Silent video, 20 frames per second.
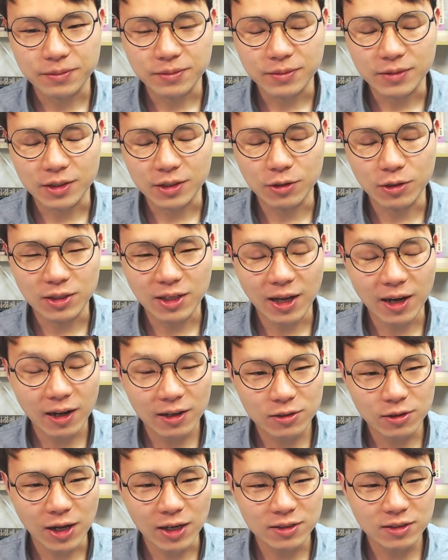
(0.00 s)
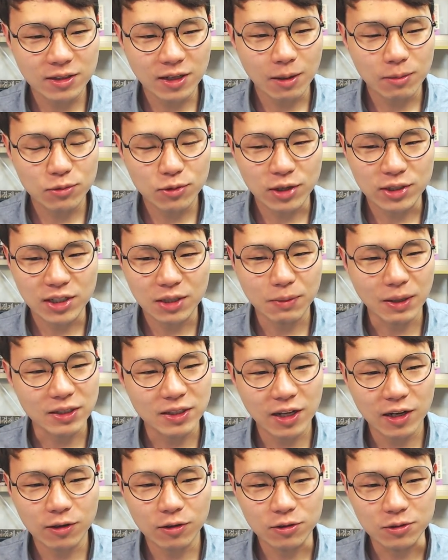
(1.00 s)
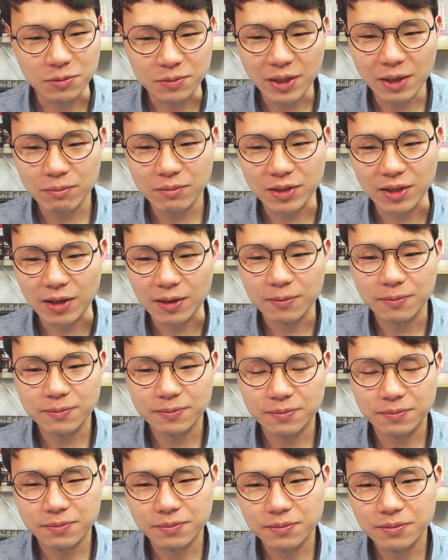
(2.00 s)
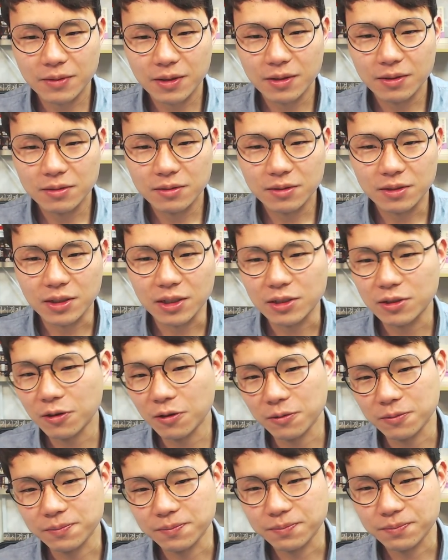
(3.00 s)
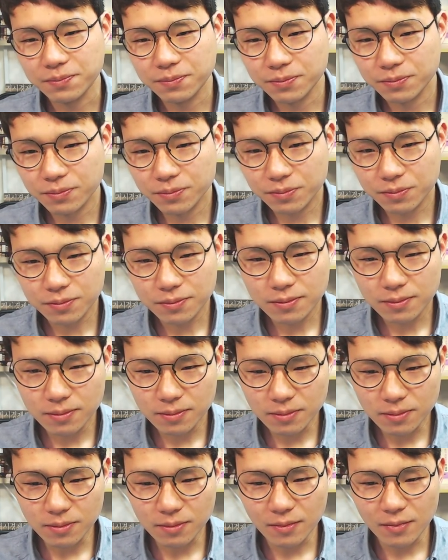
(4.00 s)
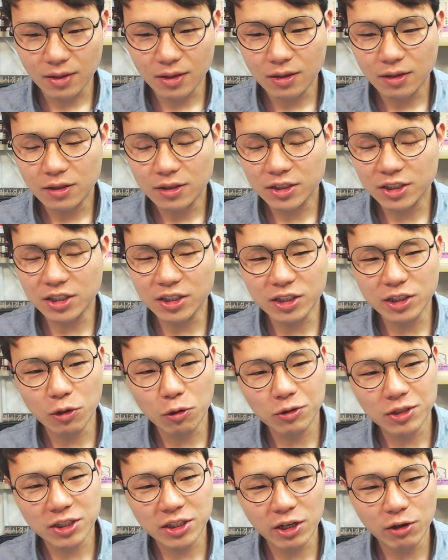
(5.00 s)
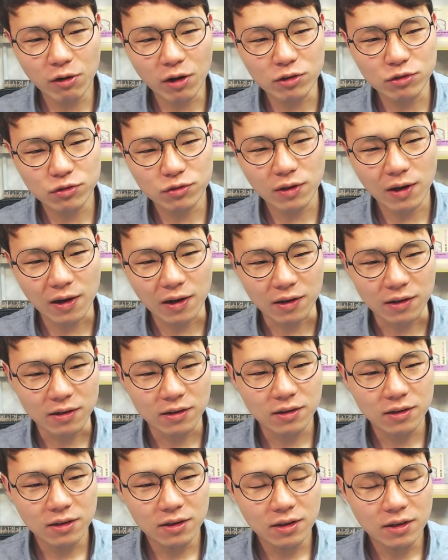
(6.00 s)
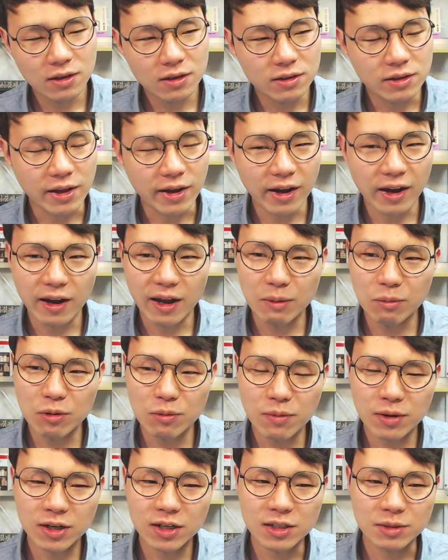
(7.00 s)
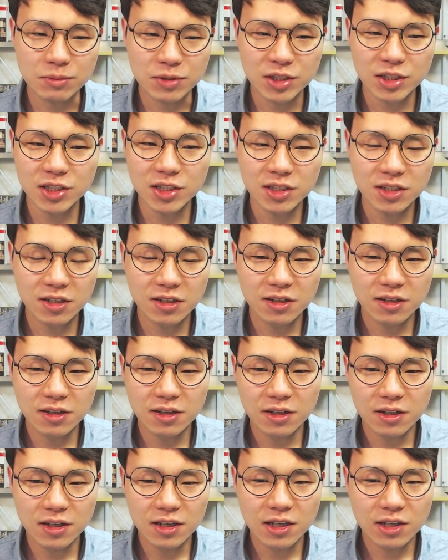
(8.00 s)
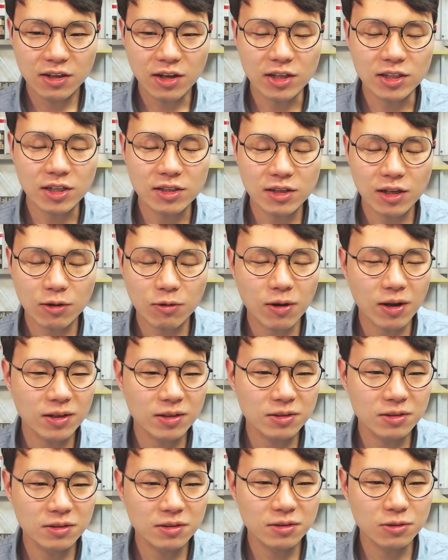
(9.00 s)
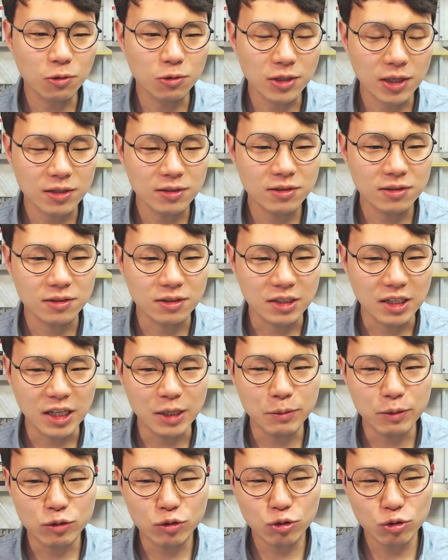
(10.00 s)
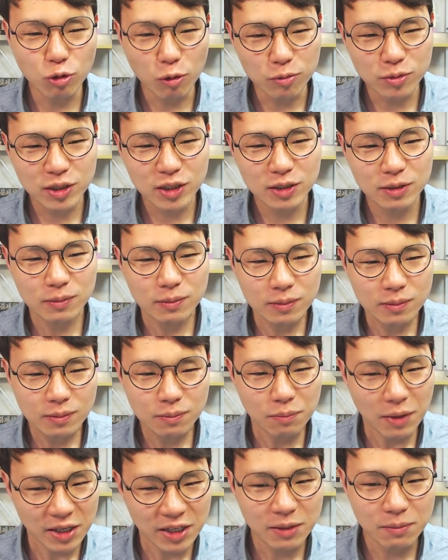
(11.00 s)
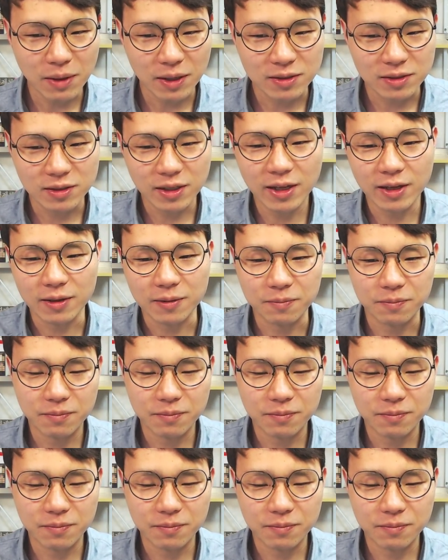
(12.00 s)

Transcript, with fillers: 그걸 따라서 하는 사람도 굉장히 많다는 걸 의미합니다. 그래서 실제로 이제 쉐어하우스가 내가 해볼 만한 입지 괜찮다고 하는 곳에는 이미 수없이 많긴 많은데